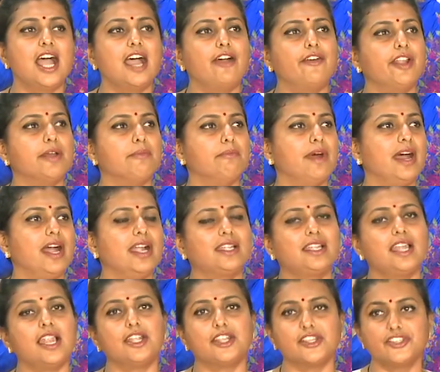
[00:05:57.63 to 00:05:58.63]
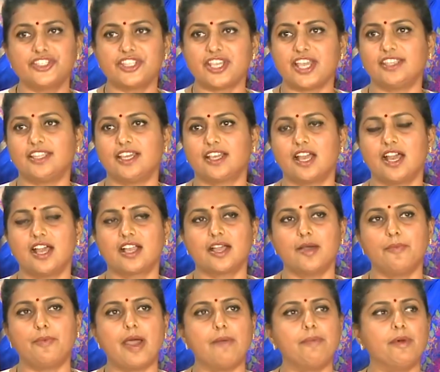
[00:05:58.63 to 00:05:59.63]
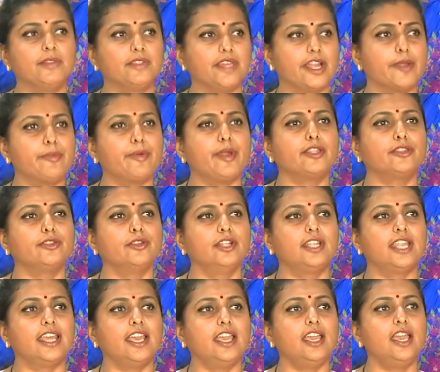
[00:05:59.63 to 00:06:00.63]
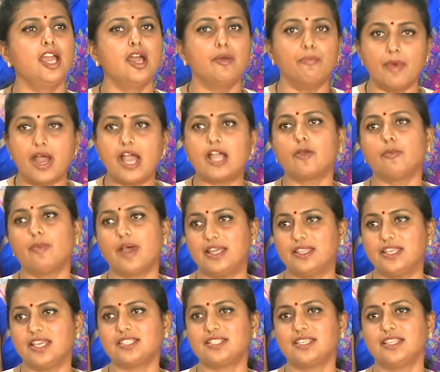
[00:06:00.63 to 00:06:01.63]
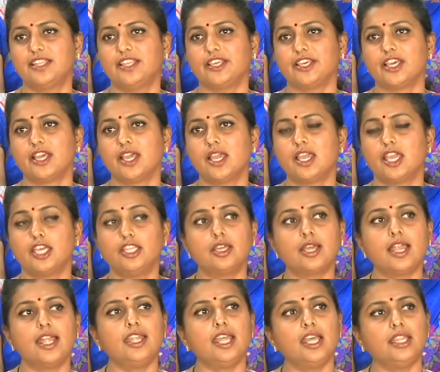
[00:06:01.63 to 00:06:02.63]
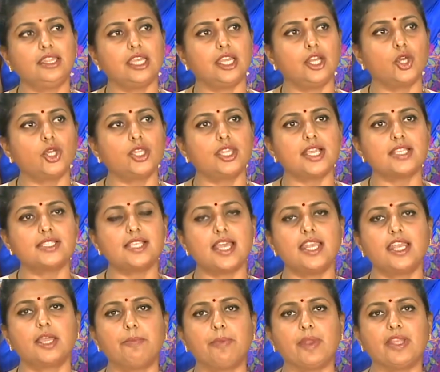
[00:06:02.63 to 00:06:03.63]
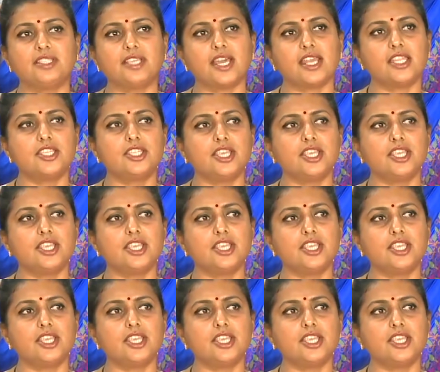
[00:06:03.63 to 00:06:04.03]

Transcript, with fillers: ఆవిడ మాట్లాడటం చేతగాక పాపం తడబడుతుంటే మాకు బాధేసింది ఎందుకంటే తెలుగుదేశానికి ప్రచారం